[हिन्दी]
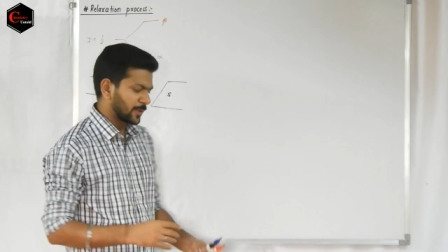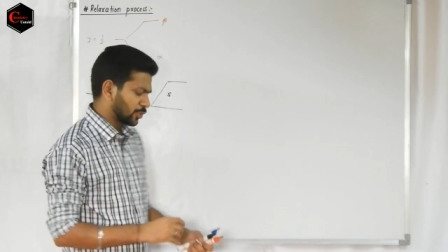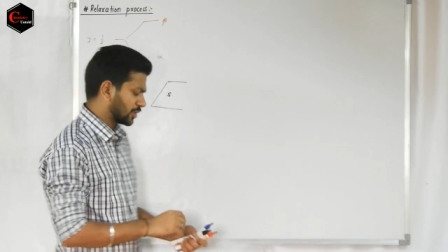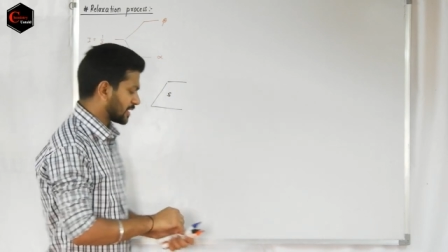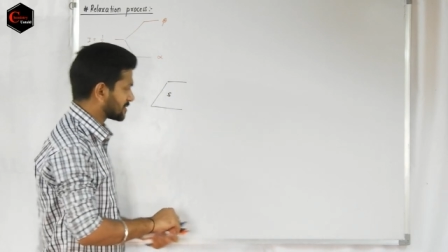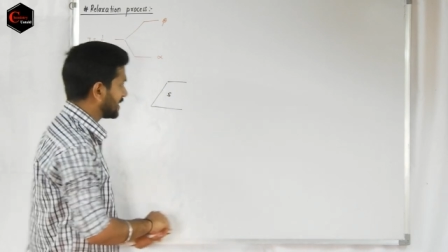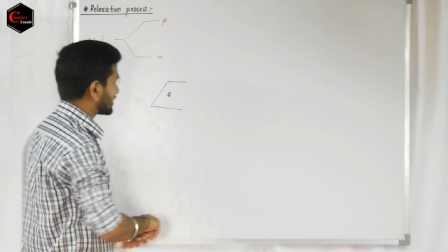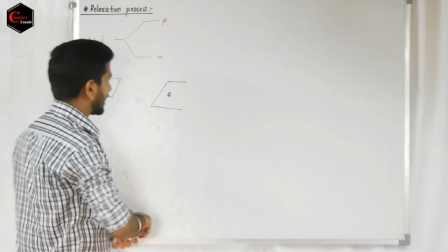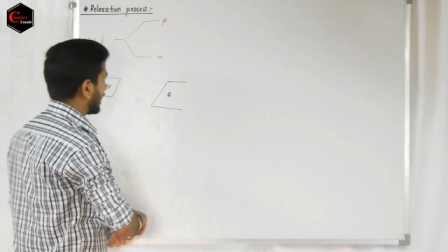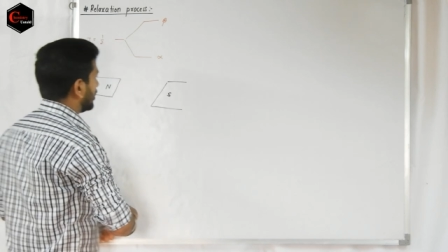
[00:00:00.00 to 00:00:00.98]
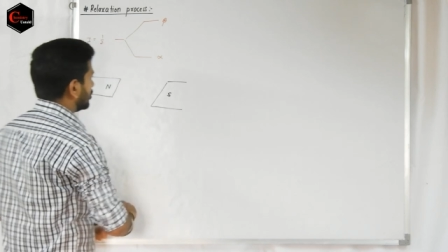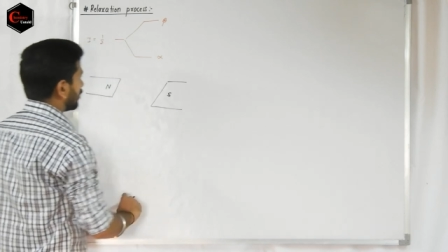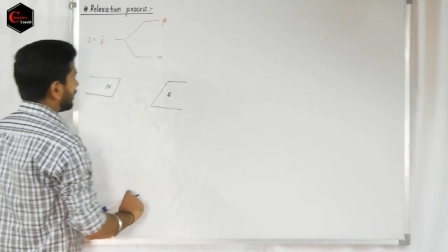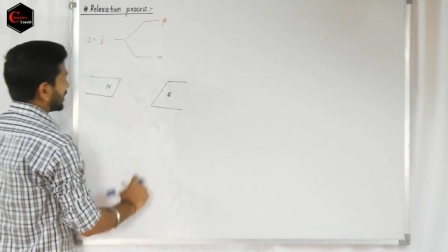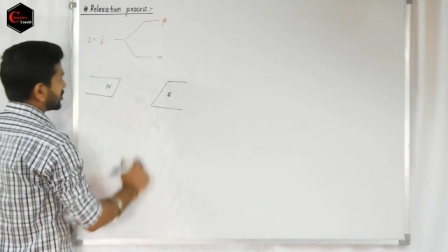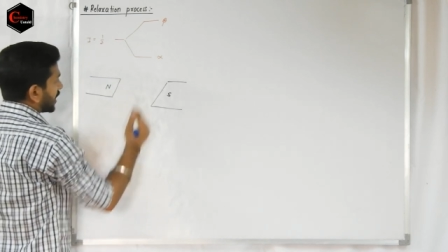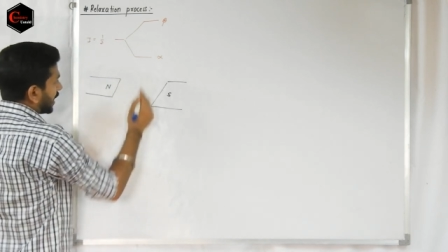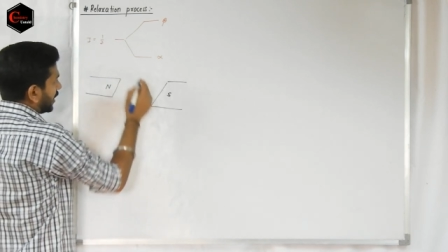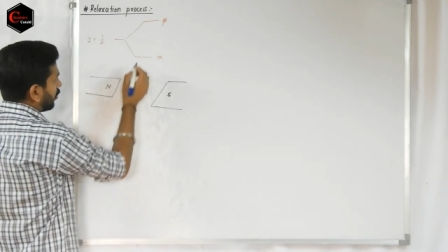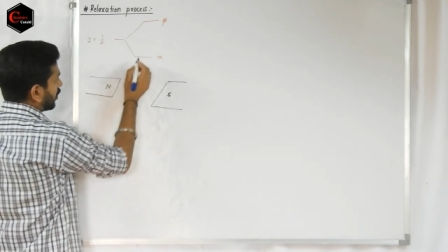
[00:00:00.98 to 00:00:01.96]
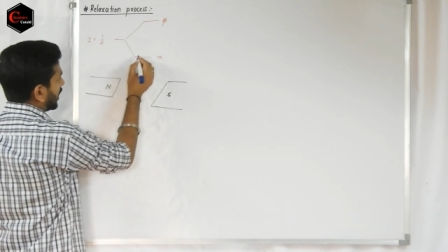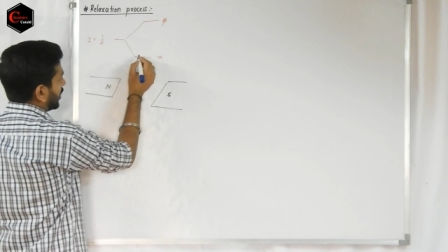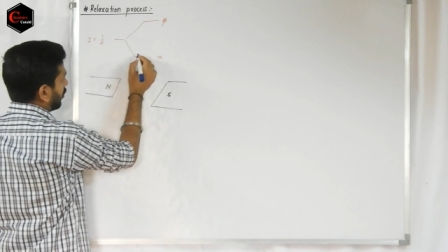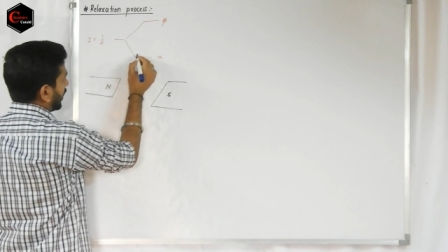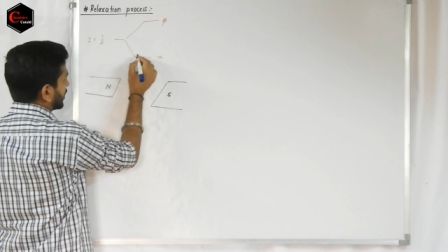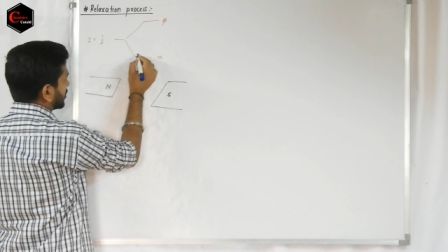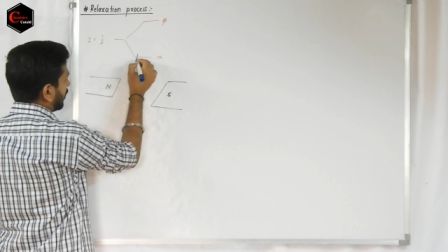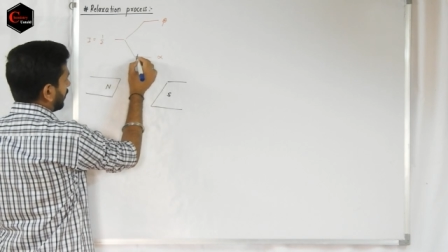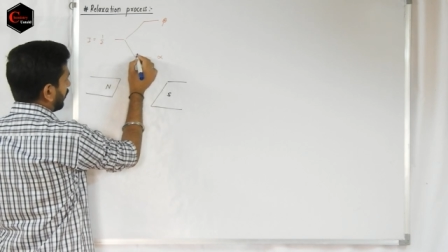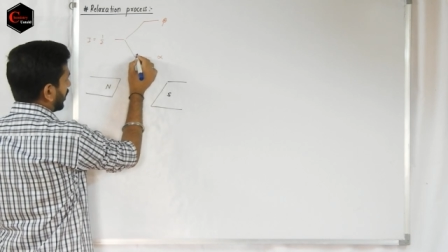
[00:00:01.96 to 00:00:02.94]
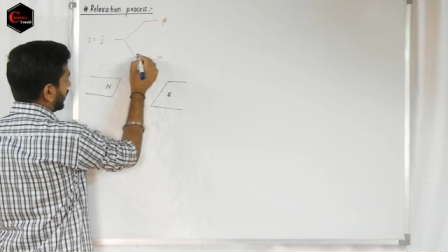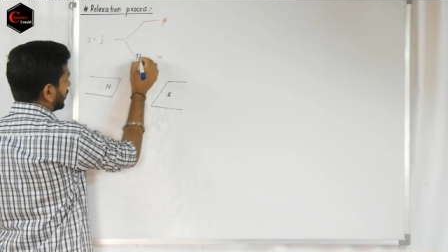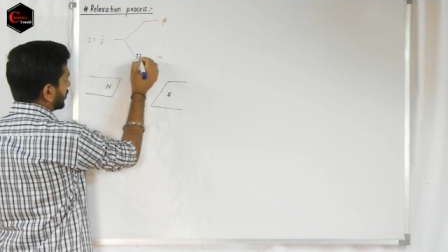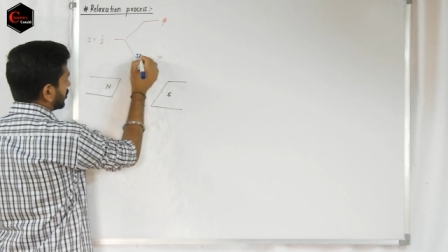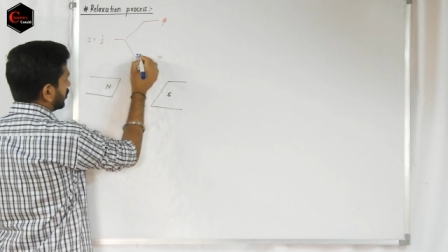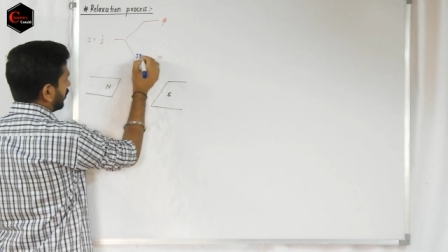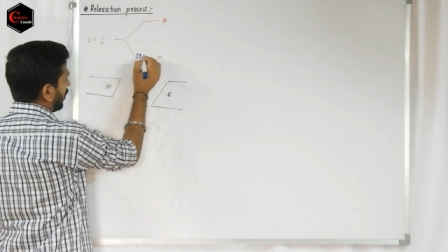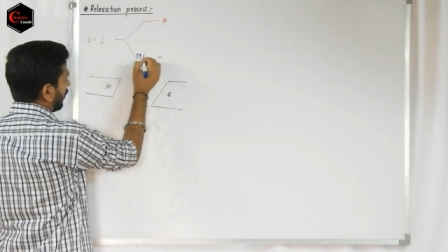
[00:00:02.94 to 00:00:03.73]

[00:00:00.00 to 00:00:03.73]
तो दस में से जो मेरे छः न्यूक्लिया होंगे दिस विल बी वन टू